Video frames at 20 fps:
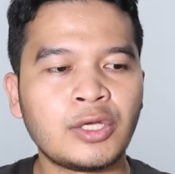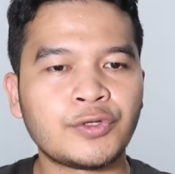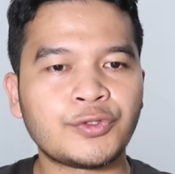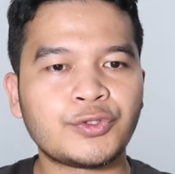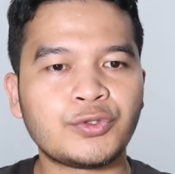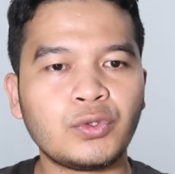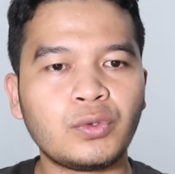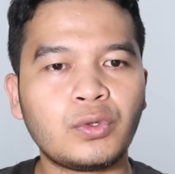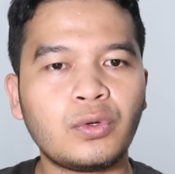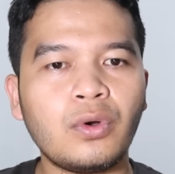
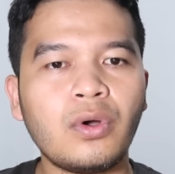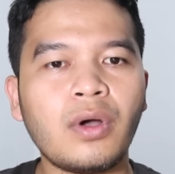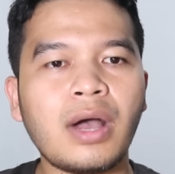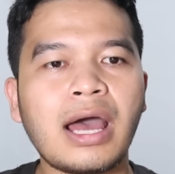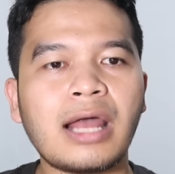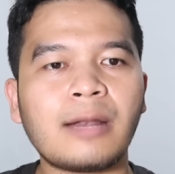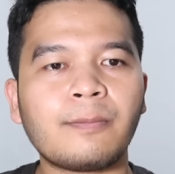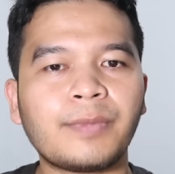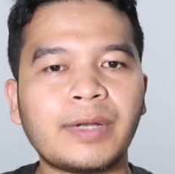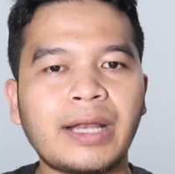
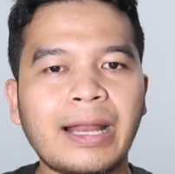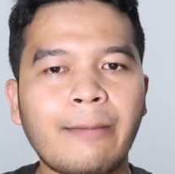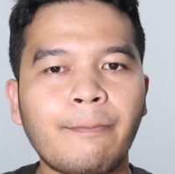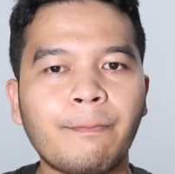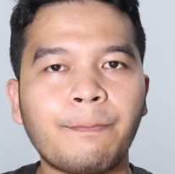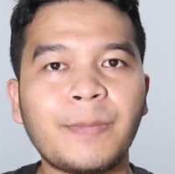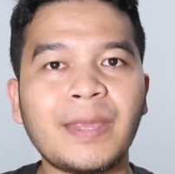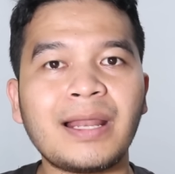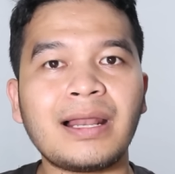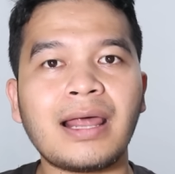suguhan
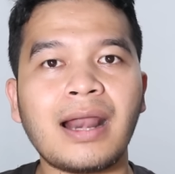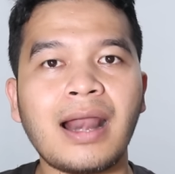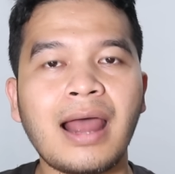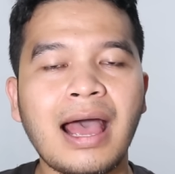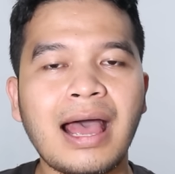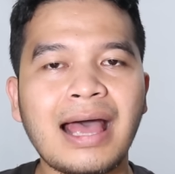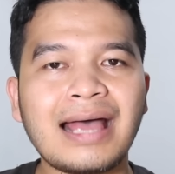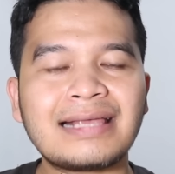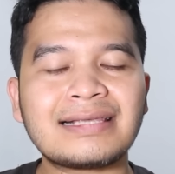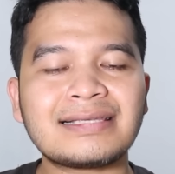penampilan
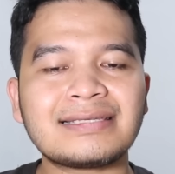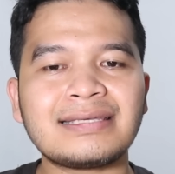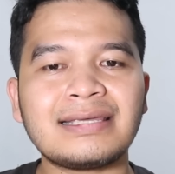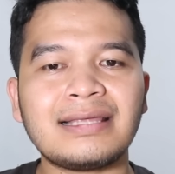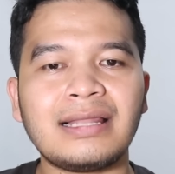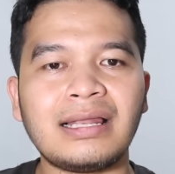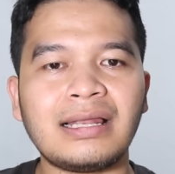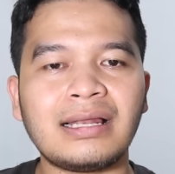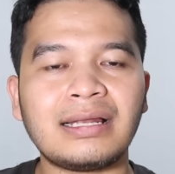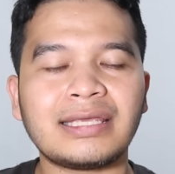
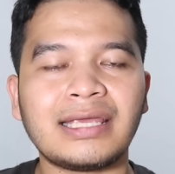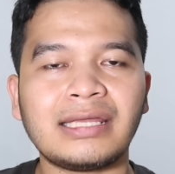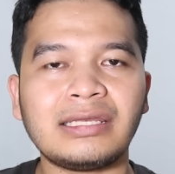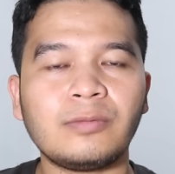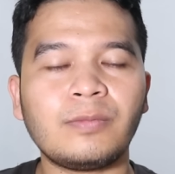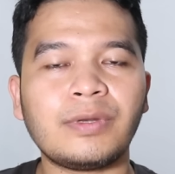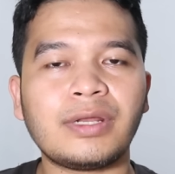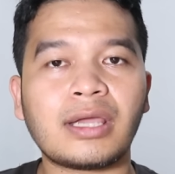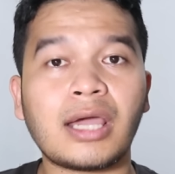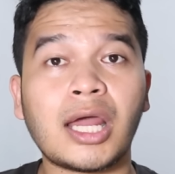hasil
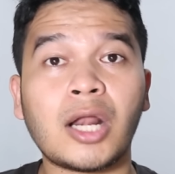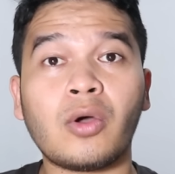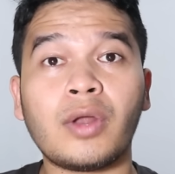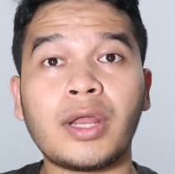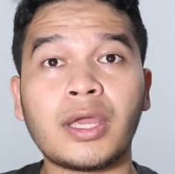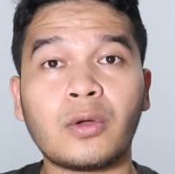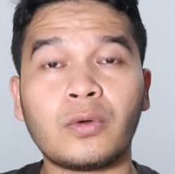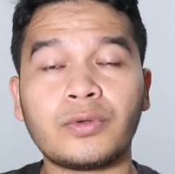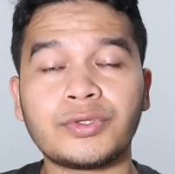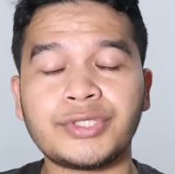yang diberikan
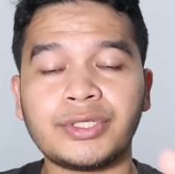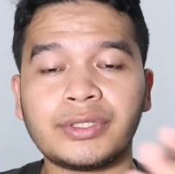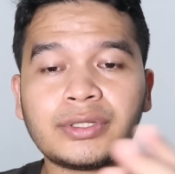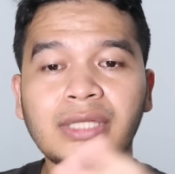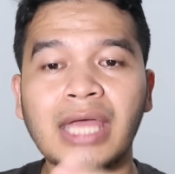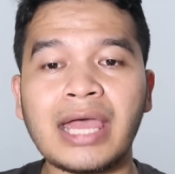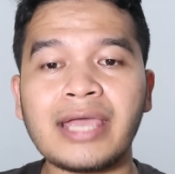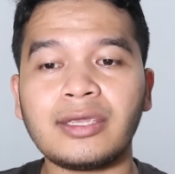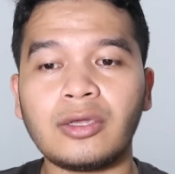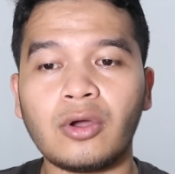oleh Coach Shin